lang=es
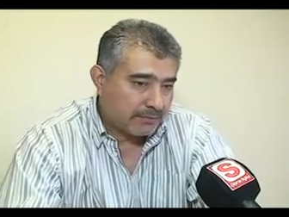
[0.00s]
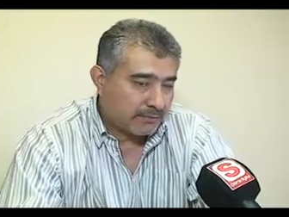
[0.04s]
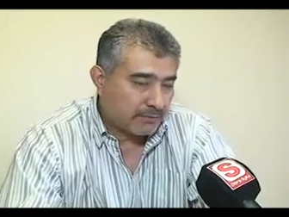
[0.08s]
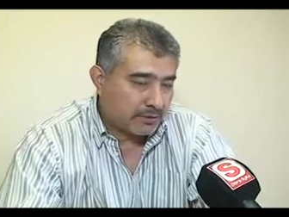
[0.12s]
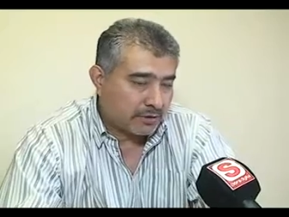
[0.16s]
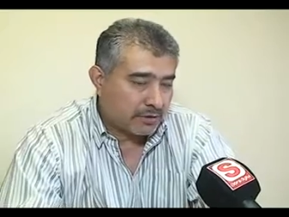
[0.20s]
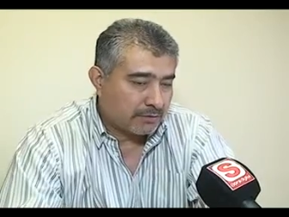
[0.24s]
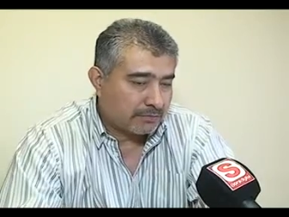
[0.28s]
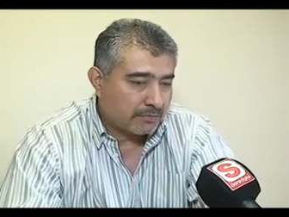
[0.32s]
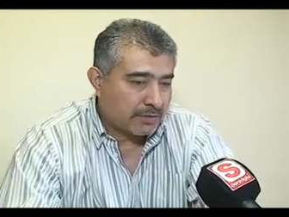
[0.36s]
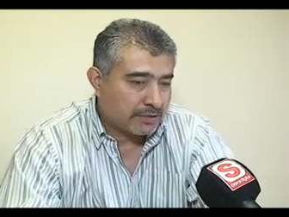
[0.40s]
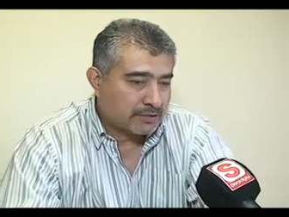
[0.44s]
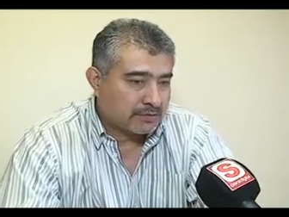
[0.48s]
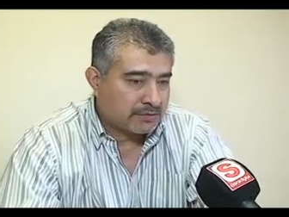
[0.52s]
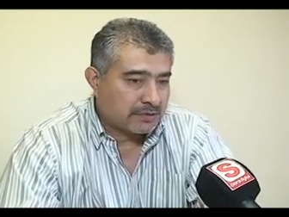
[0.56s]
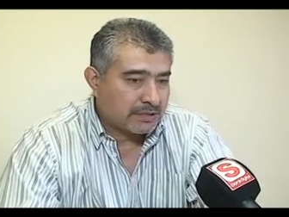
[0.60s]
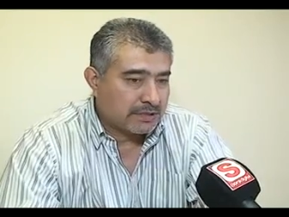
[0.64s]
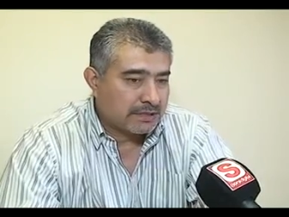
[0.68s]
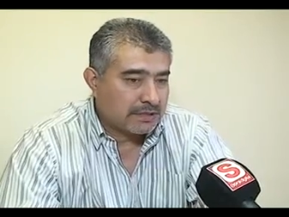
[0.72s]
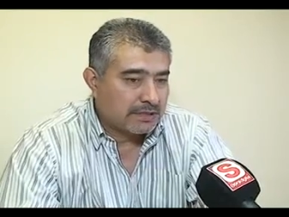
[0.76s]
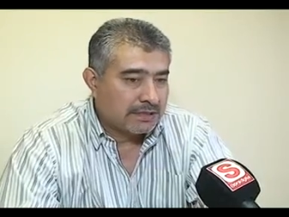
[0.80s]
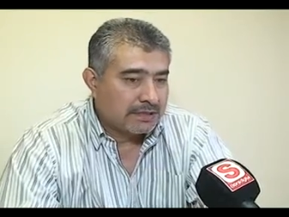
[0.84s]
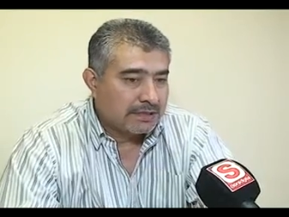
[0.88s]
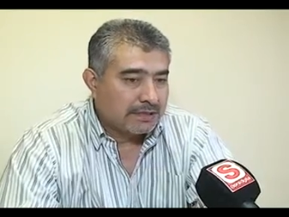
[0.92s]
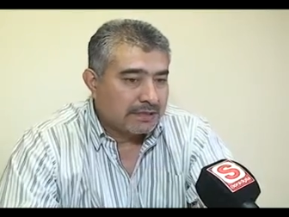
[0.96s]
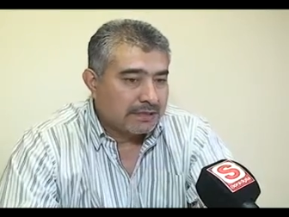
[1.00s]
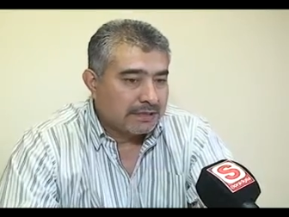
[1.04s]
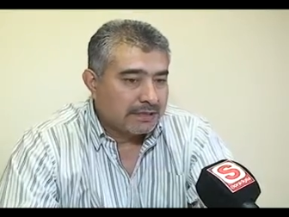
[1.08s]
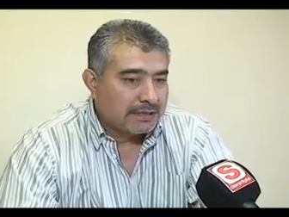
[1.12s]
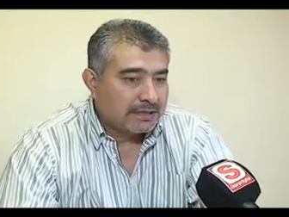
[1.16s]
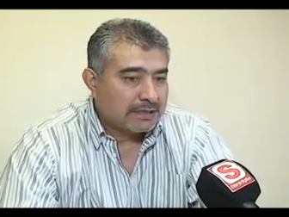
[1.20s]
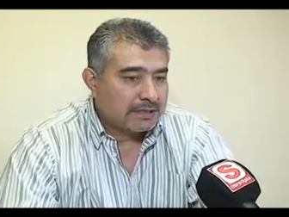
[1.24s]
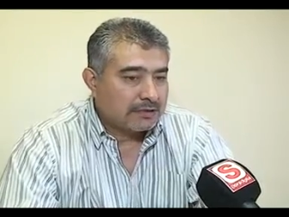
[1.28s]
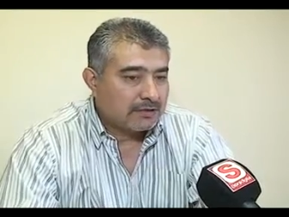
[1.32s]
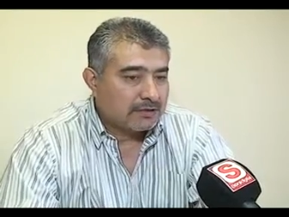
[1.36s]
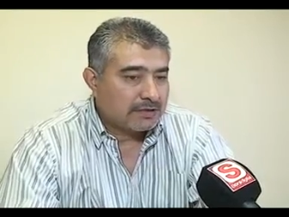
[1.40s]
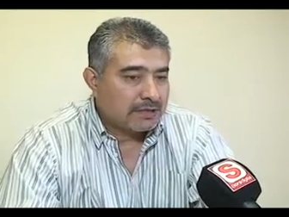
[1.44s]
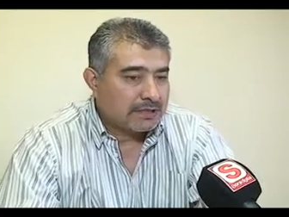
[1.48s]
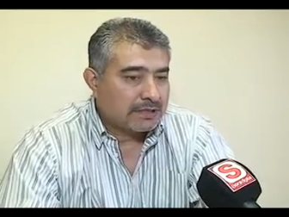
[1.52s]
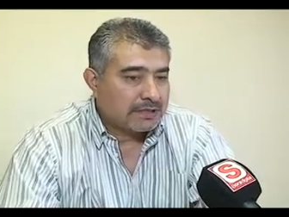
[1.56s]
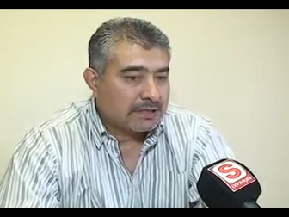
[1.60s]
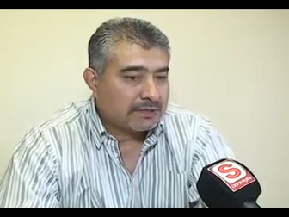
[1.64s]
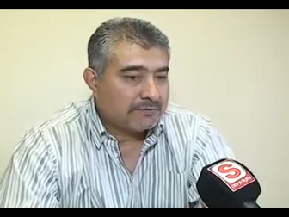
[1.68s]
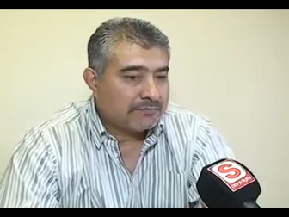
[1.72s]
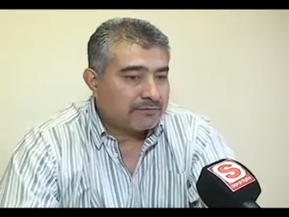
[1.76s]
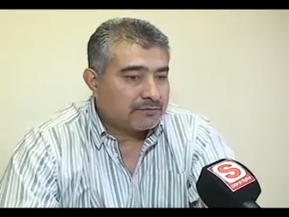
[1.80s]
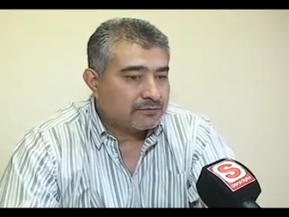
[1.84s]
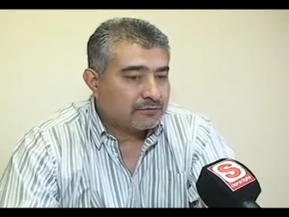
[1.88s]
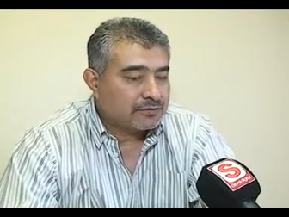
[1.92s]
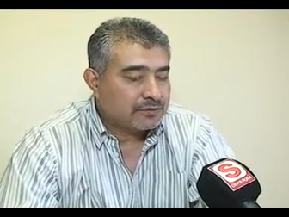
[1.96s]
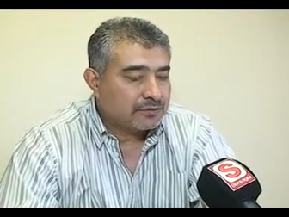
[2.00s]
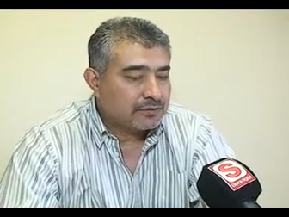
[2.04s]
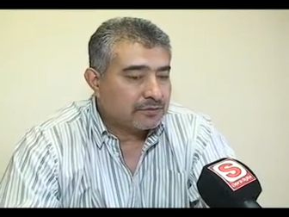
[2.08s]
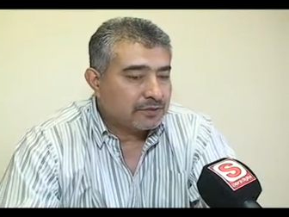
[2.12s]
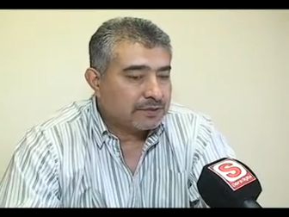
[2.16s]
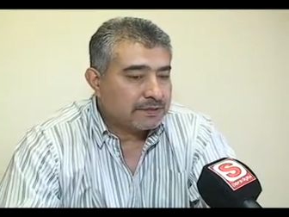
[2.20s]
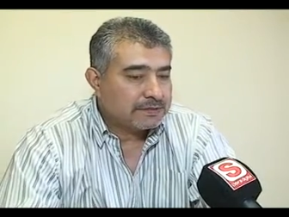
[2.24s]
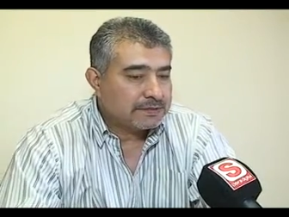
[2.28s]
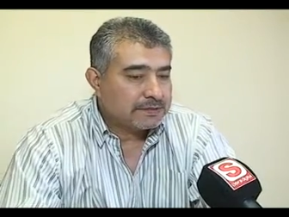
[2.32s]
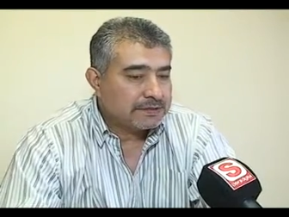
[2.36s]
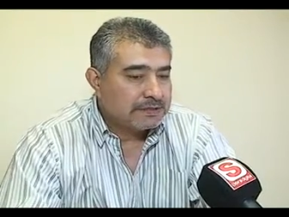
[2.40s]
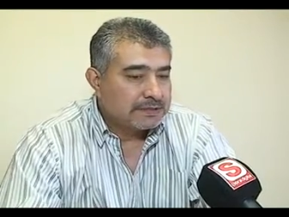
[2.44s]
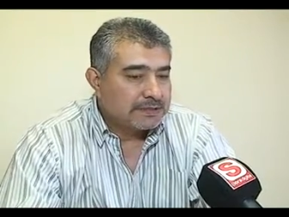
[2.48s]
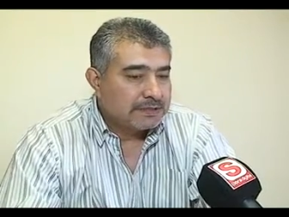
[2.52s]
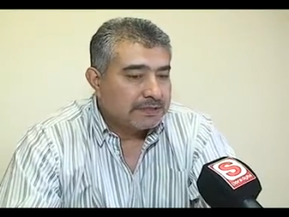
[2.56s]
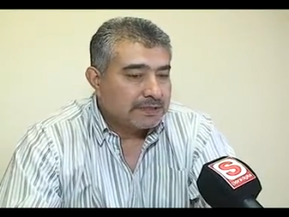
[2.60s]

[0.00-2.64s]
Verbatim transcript: por el personal que hoy está en funciones.